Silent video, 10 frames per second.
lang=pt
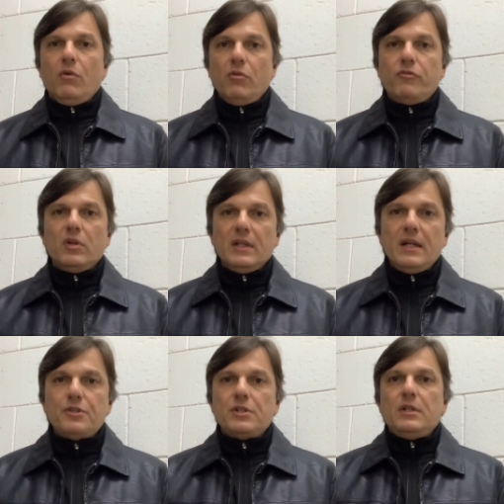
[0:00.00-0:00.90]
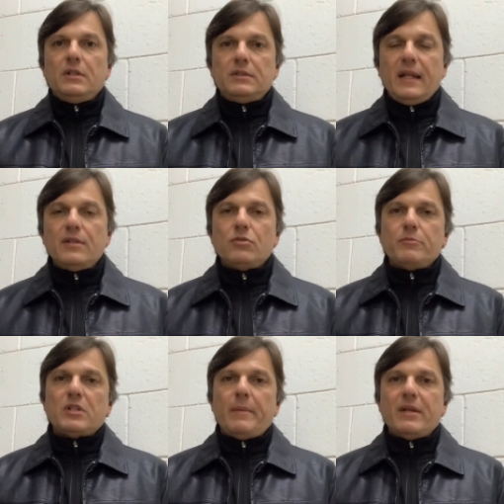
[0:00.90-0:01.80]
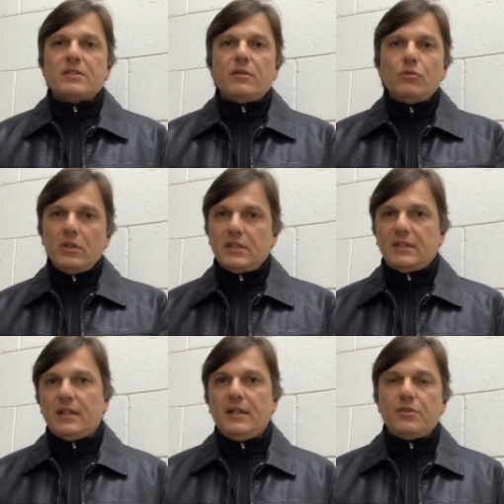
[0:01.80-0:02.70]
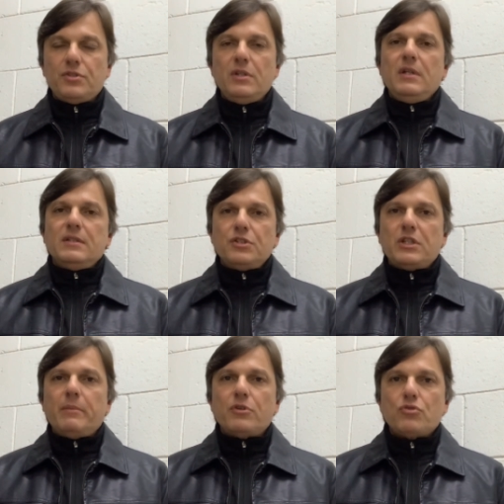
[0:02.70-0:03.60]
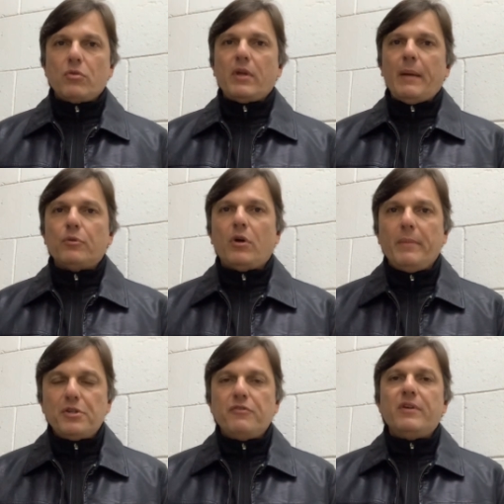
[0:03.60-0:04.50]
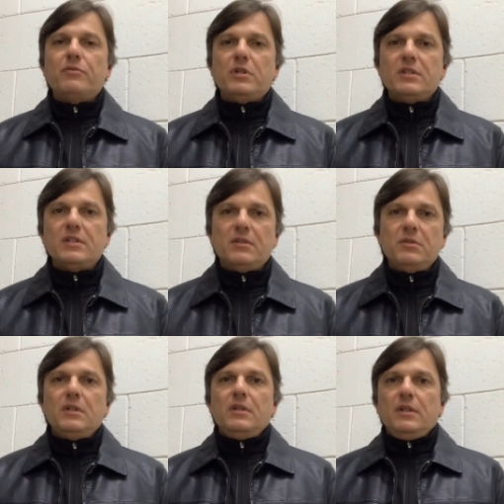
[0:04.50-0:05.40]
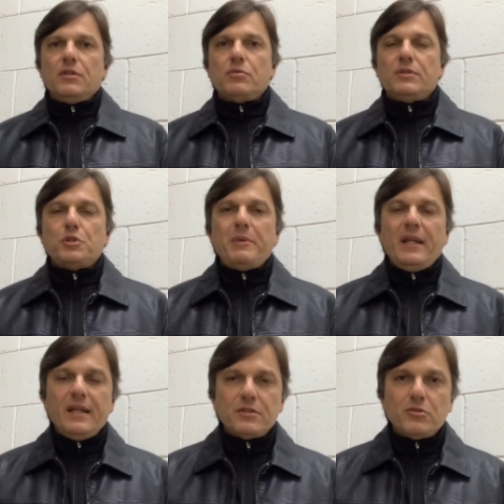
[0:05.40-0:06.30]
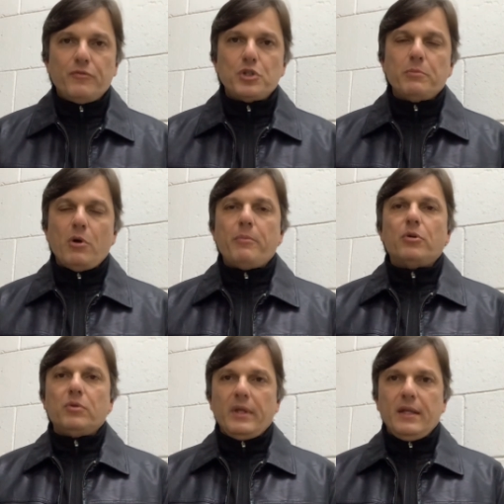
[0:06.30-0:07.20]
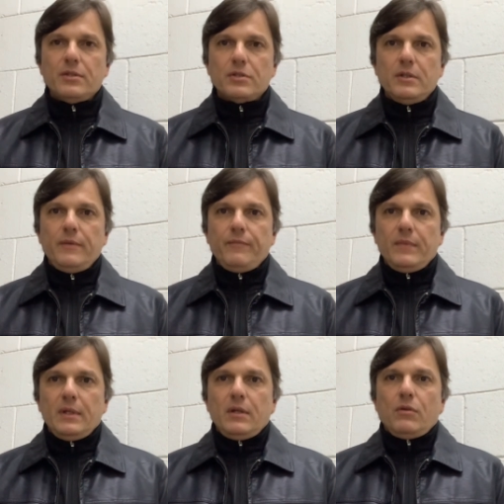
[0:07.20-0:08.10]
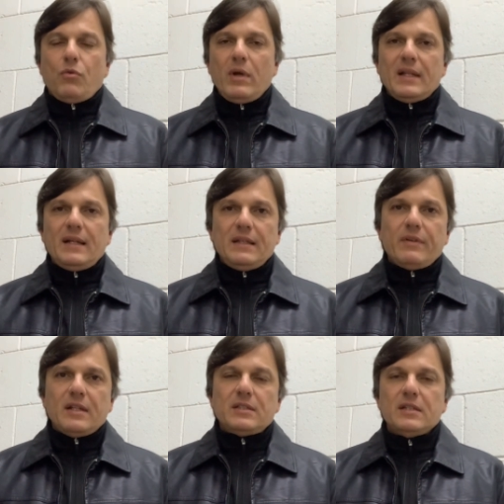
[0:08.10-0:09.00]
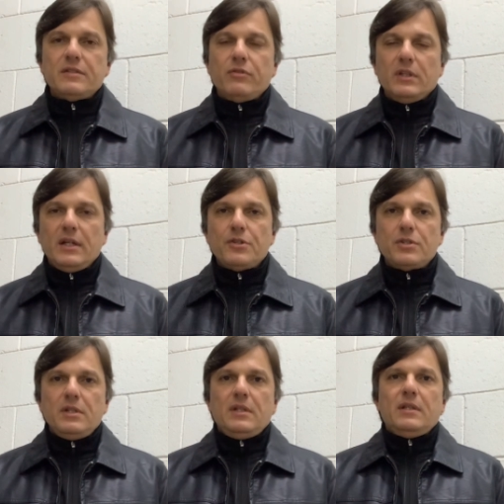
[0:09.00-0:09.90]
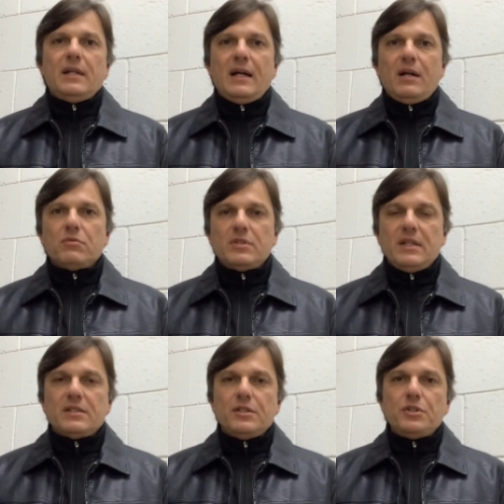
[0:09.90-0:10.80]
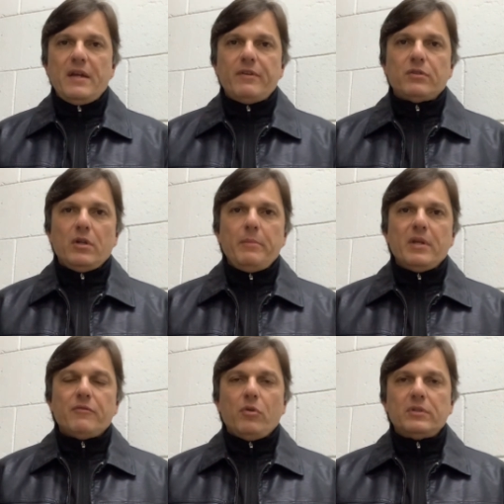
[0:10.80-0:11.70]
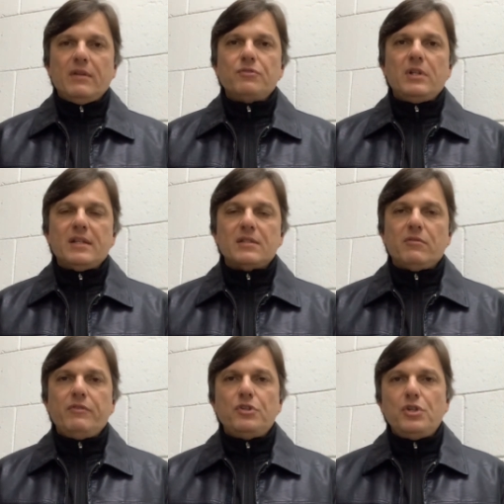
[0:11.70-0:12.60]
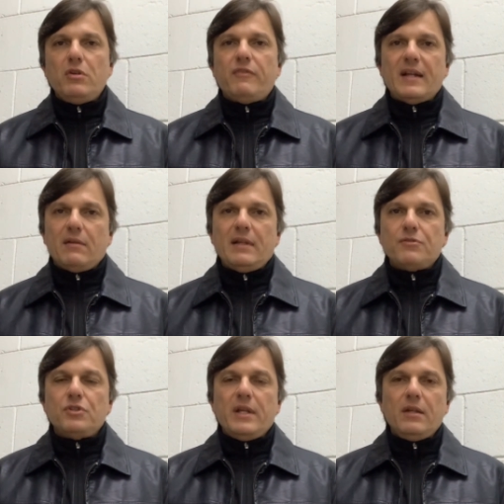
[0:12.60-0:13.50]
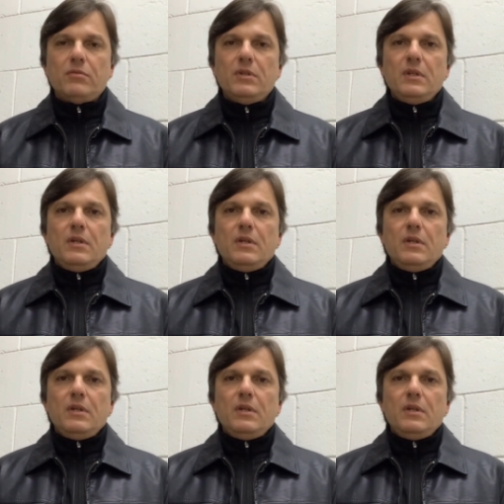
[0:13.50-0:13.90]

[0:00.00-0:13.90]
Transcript: Um volante, três homens na armação e dois atacantes, sistema de jogo que habitualmente vinha utilizando em suas experiências no futebol português. Coelar deverá ser esse volante, na ausência de Everton Ribeiro voltando de lesão, Vitinho fará o lado direito,